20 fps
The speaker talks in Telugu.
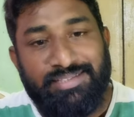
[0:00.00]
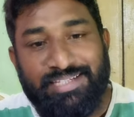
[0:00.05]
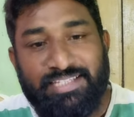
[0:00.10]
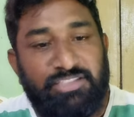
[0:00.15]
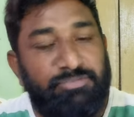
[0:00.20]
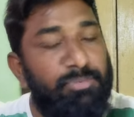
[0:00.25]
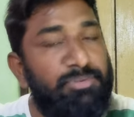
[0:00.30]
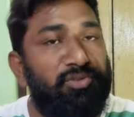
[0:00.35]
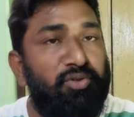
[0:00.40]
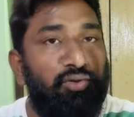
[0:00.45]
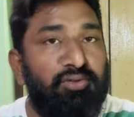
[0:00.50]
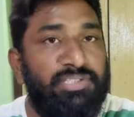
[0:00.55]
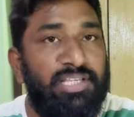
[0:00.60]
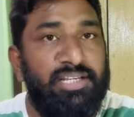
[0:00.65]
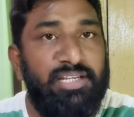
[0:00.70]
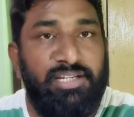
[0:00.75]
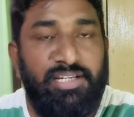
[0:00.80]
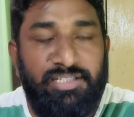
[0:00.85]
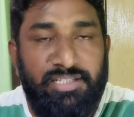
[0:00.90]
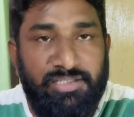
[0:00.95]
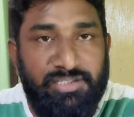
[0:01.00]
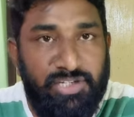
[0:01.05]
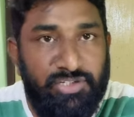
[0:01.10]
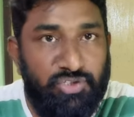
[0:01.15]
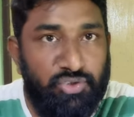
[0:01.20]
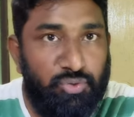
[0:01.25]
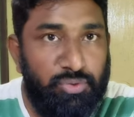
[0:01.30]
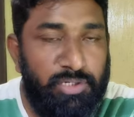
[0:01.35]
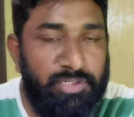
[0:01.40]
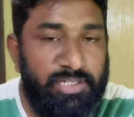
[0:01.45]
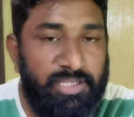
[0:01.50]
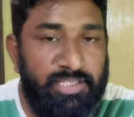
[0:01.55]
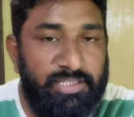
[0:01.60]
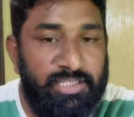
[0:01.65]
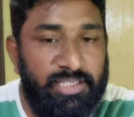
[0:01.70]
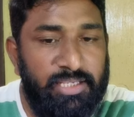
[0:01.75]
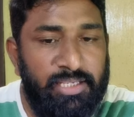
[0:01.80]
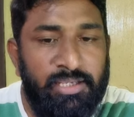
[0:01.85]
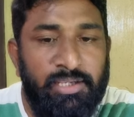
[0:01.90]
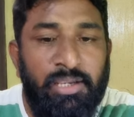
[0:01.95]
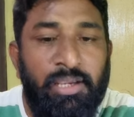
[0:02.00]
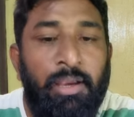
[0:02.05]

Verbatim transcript: సిక్స్ మంత్స్ ఒకసారి రీఛార్జ్ చేయించుకున్నట్టయితే